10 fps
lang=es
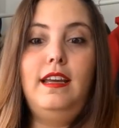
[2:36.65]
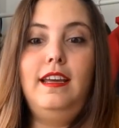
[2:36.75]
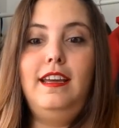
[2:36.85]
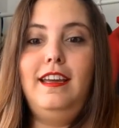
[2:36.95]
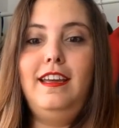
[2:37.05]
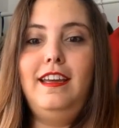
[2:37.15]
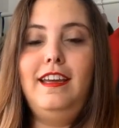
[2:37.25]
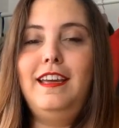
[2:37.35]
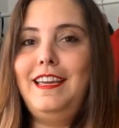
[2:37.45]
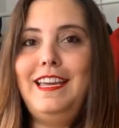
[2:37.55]

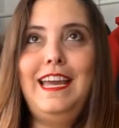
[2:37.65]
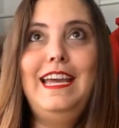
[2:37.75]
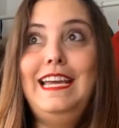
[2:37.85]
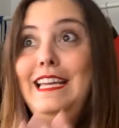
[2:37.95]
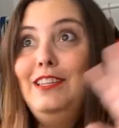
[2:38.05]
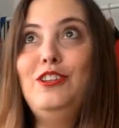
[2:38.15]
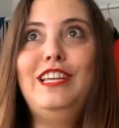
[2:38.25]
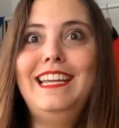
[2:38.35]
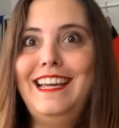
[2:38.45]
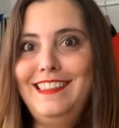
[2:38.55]
eh, que no
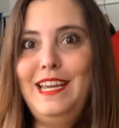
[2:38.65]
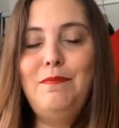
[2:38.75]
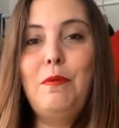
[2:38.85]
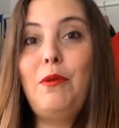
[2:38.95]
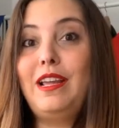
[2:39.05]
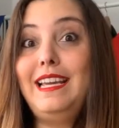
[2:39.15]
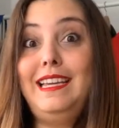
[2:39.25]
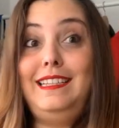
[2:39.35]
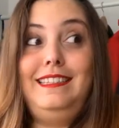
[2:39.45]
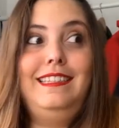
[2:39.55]
tenía tiempo
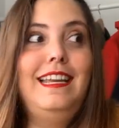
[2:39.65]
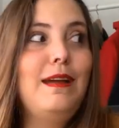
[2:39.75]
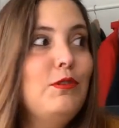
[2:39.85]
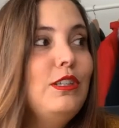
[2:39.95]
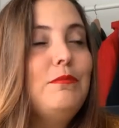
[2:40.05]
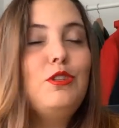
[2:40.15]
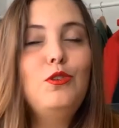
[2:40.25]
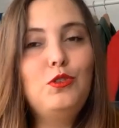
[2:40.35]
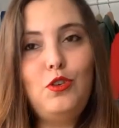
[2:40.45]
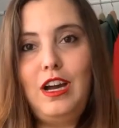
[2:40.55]
porque teníamos un
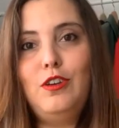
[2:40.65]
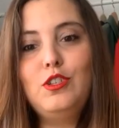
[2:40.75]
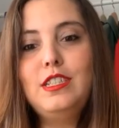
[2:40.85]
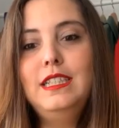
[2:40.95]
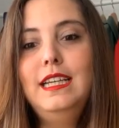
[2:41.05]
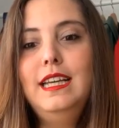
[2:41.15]
absoluto caos